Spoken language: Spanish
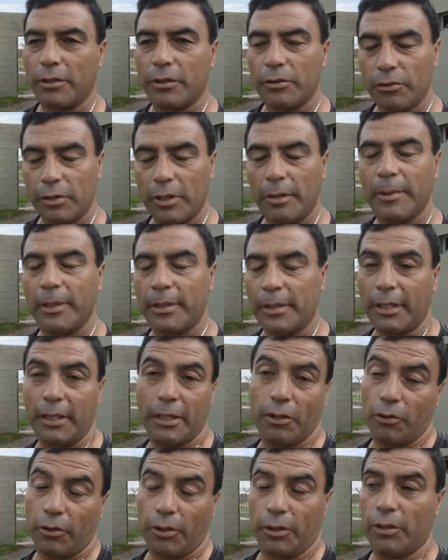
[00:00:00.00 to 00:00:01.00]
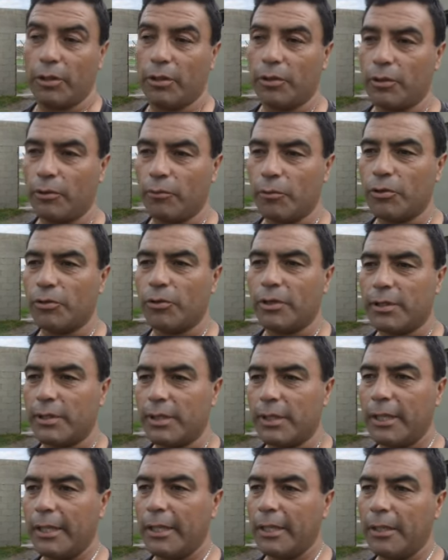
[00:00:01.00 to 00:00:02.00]
Eso realmente es lo que lo hizo
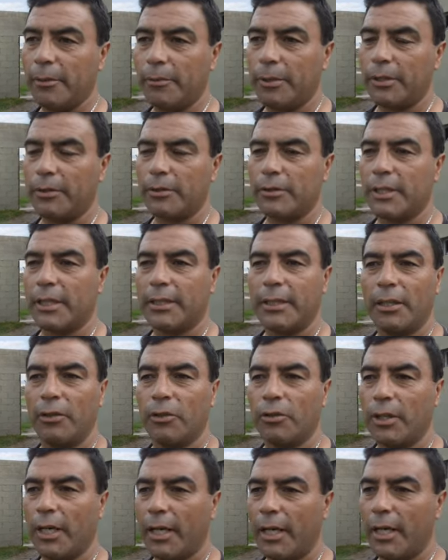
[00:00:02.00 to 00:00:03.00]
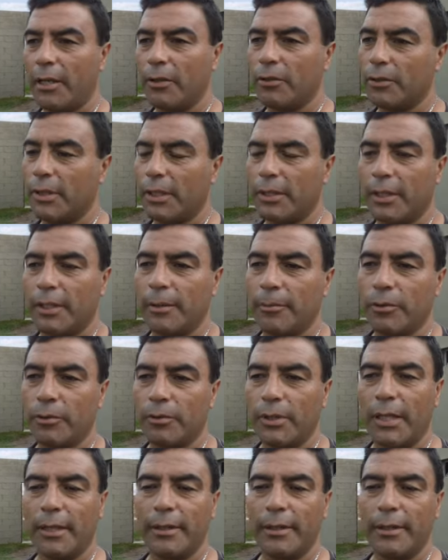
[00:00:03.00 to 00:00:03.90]
decidir y bueno, ya está alojado, ya tenemos